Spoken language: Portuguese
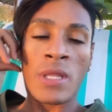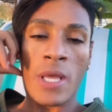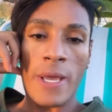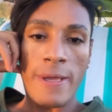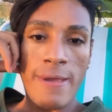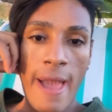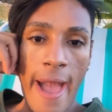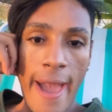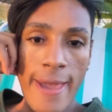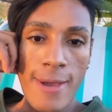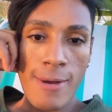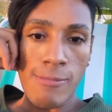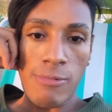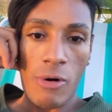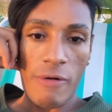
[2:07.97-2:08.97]
E aí
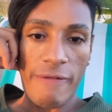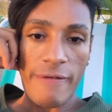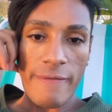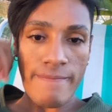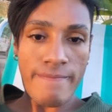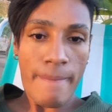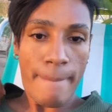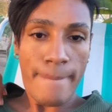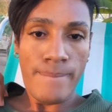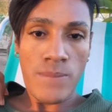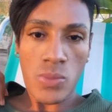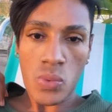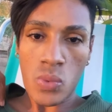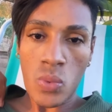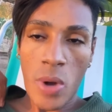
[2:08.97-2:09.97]
o bofe
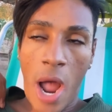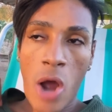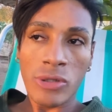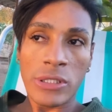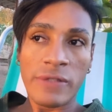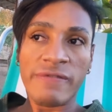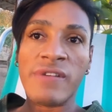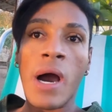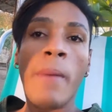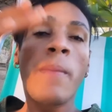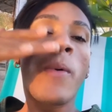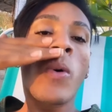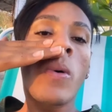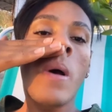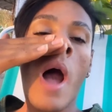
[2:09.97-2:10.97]
no curral disse, vamos
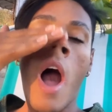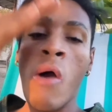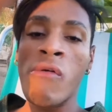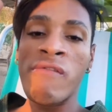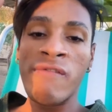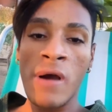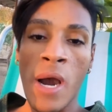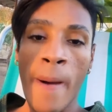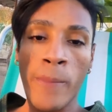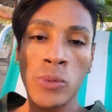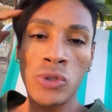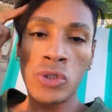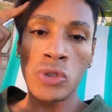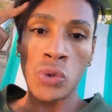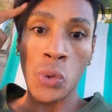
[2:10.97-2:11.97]
pro curral, vamos,
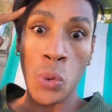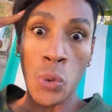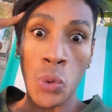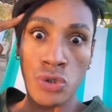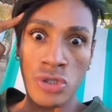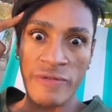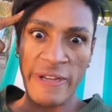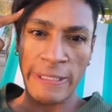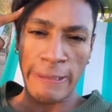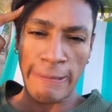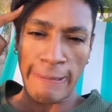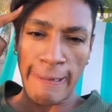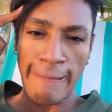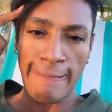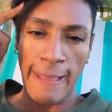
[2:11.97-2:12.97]
de noite, não vai ter
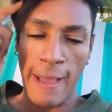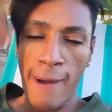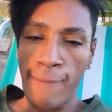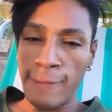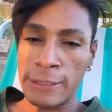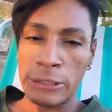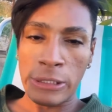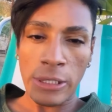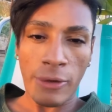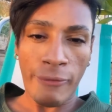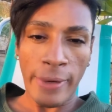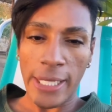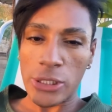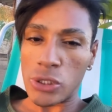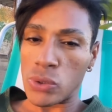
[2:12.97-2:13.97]
ninguém não, é
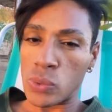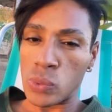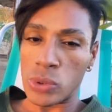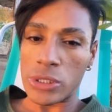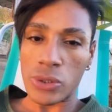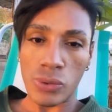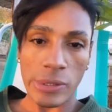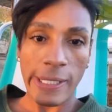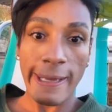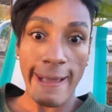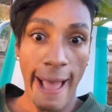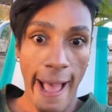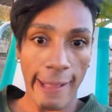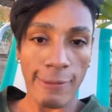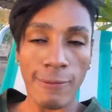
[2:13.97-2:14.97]
tranquilo, é susto,
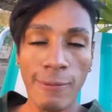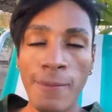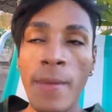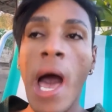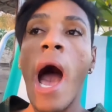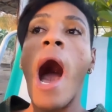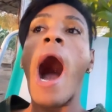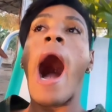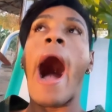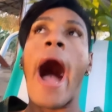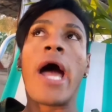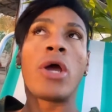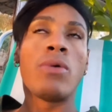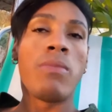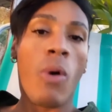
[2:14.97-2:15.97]
sossegado.
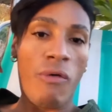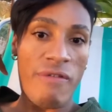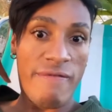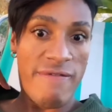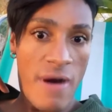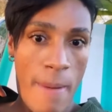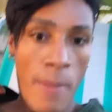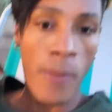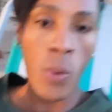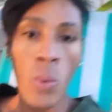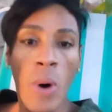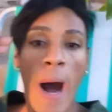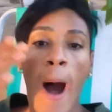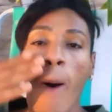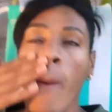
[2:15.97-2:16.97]
Aí o bofe, vamos pro
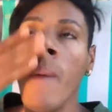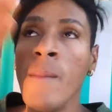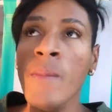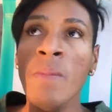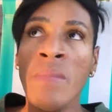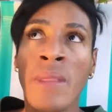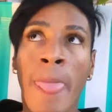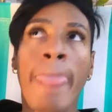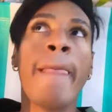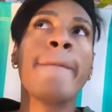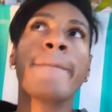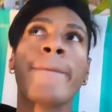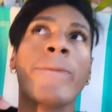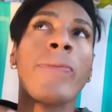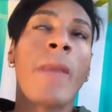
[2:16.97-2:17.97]
curral.
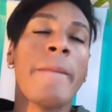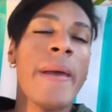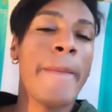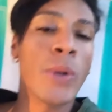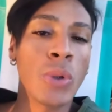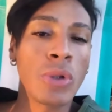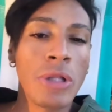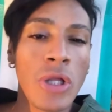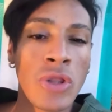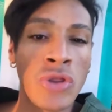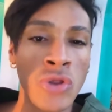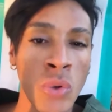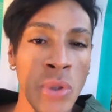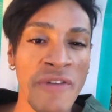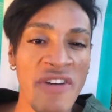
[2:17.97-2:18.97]
Me aprontei
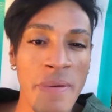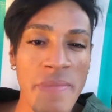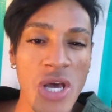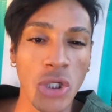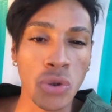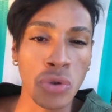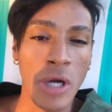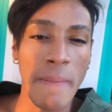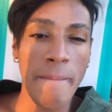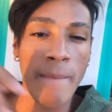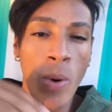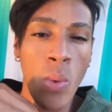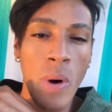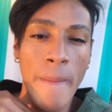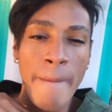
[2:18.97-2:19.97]
toda, fez minha chuca
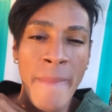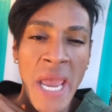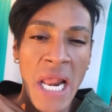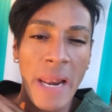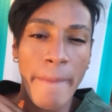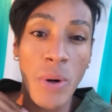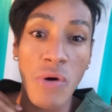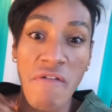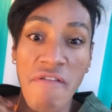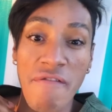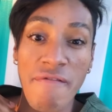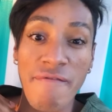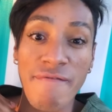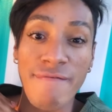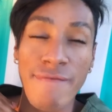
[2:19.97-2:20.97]
boa, bela,
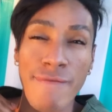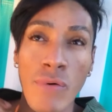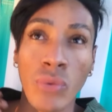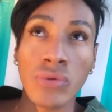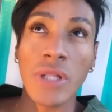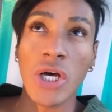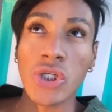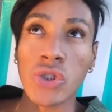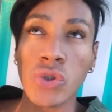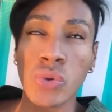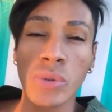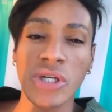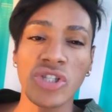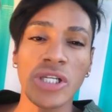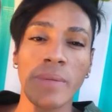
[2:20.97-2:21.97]
profunda, a
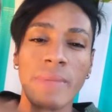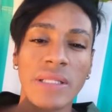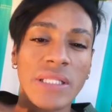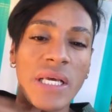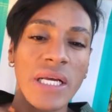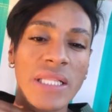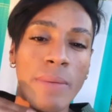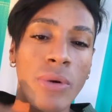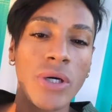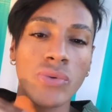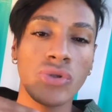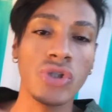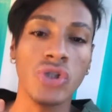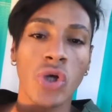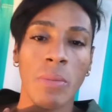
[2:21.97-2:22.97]
chuca chega a bater aqui na boca do
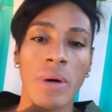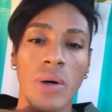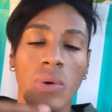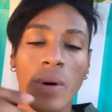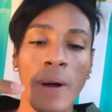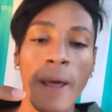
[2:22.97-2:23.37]
estômago.